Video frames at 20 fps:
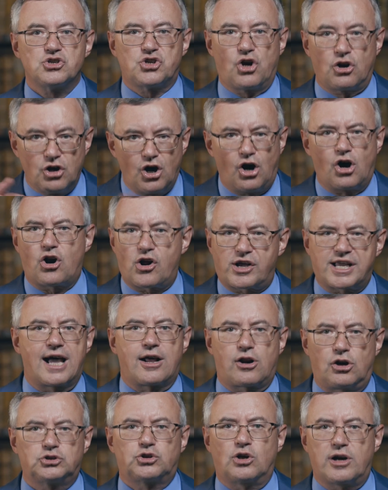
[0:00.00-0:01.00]
Sono loro che
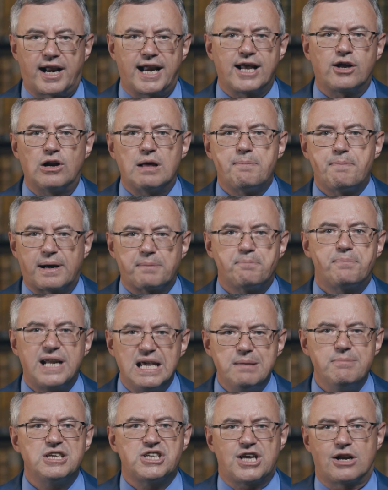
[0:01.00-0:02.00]
hanno rotto le regole per
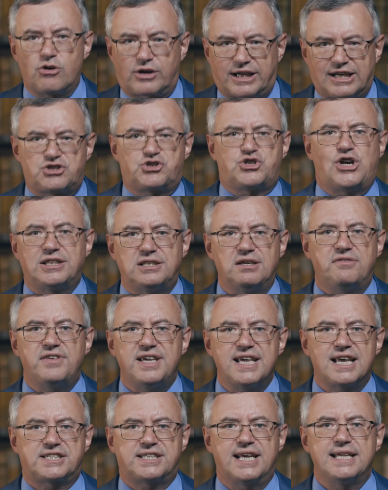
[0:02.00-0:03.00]
primi, ci hanno cacciati
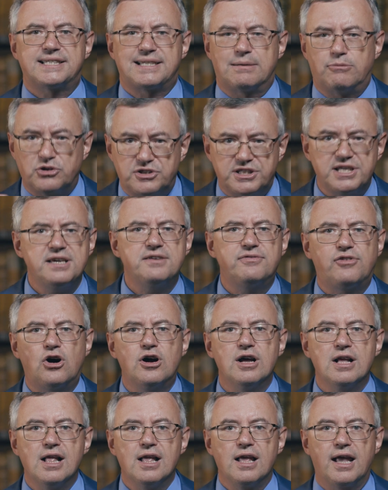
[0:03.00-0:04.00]
via senza
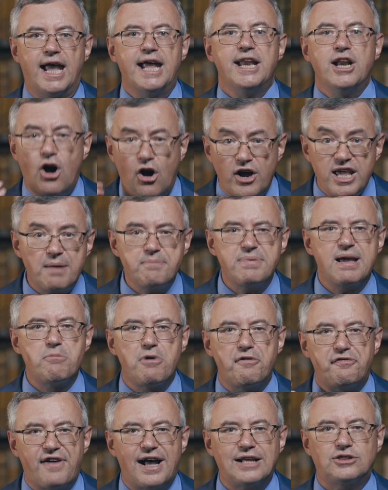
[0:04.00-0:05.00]
motivo e noi
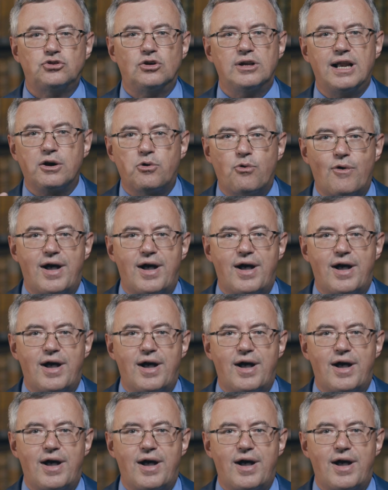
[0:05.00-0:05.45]
abbiamo fatto la